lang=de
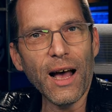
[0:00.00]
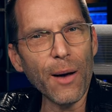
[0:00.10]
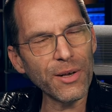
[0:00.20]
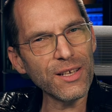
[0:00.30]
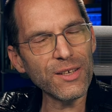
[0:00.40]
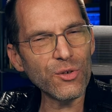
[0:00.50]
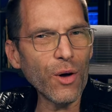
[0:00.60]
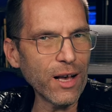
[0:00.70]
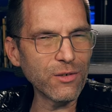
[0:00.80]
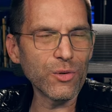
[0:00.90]
aber
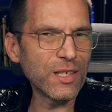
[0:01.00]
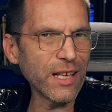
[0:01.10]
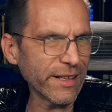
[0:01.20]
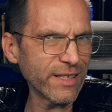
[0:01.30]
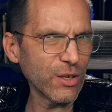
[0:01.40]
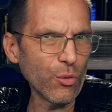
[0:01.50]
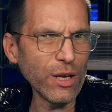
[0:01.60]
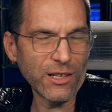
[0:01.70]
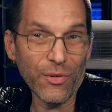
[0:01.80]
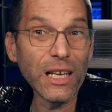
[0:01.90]
so
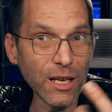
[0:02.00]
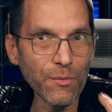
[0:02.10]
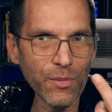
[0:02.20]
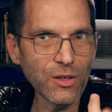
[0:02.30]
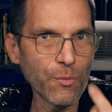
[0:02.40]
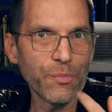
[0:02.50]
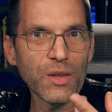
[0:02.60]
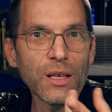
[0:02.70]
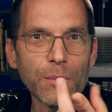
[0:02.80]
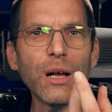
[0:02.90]
Assoziation, also wenn ihr den, also
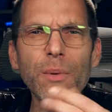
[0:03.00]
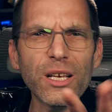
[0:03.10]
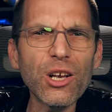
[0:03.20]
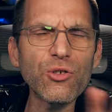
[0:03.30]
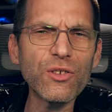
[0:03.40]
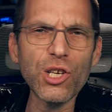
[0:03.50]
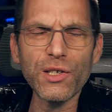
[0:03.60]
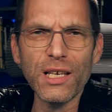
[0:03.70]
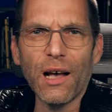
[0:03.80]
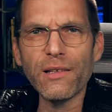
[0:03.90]
man, man
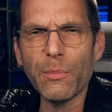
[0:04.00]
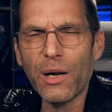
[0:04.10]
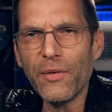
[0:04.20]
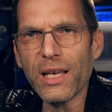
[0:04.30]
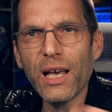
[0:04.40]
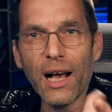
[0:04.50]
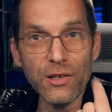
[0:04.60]
schaut ja andere mal weg.